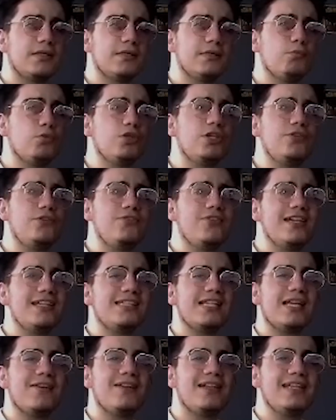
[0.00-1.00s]
modifiye
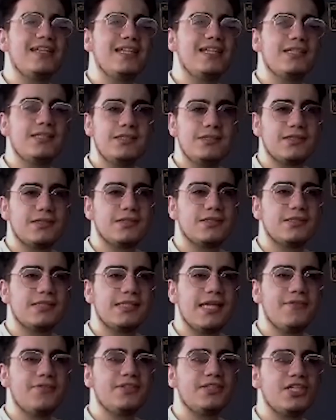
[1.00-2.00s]
sevenleri
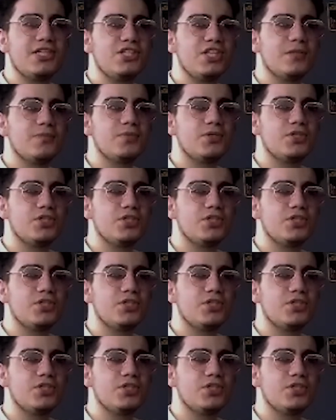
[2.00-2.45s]
sevindirecek bir